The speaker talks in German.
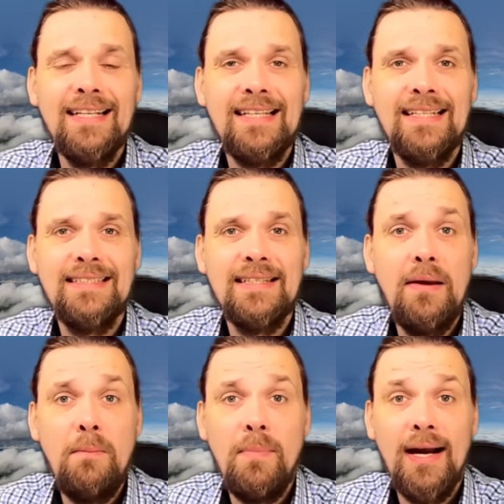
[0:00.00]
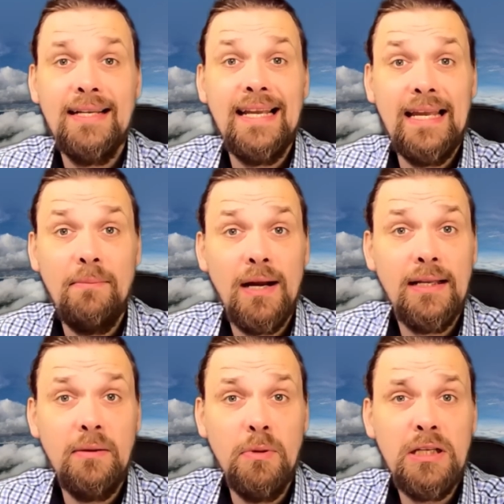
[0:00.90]
dass man
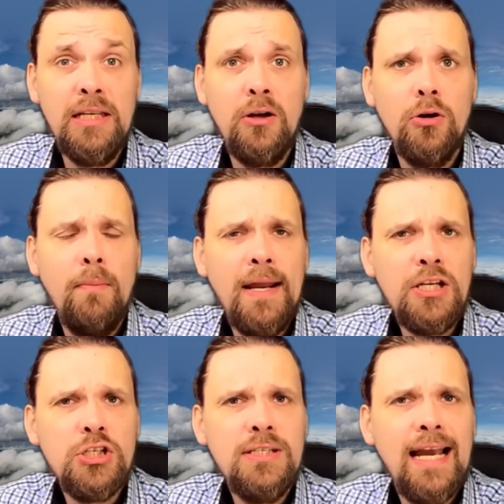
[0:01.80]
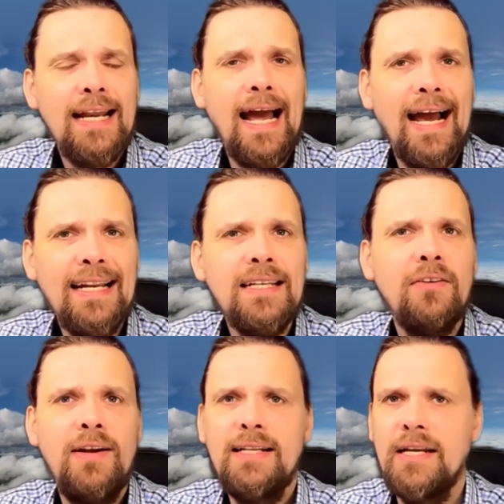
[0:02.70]
ehemalige Mitglieder oder Menschen, die eine
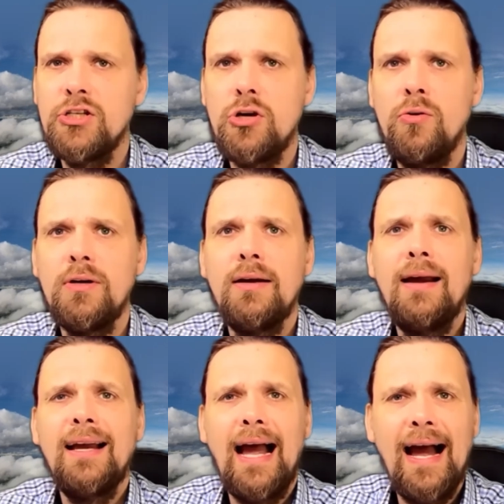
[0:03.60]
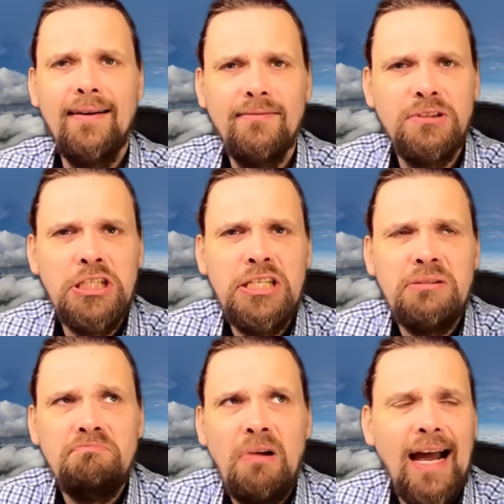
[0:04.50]
andere Weltanschauung äh,
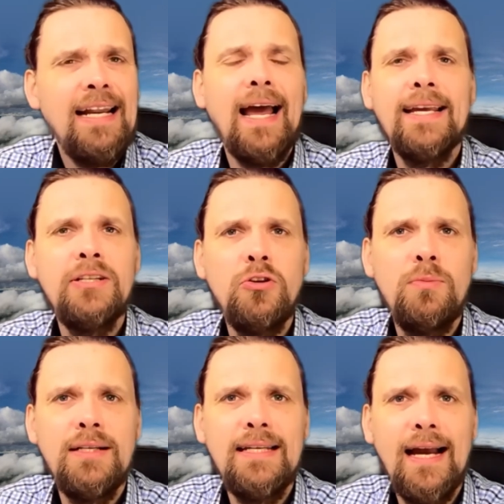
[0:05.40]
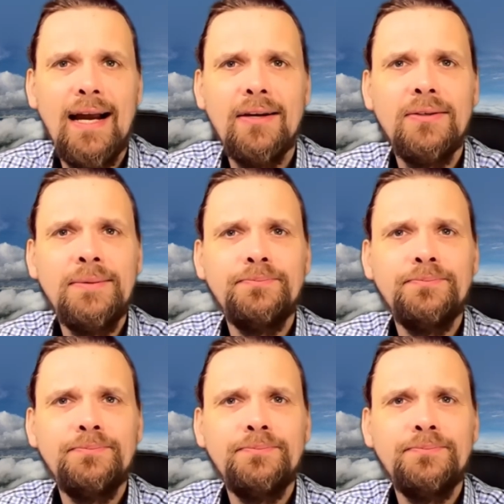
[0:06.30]
sich aneignen über die Jahre,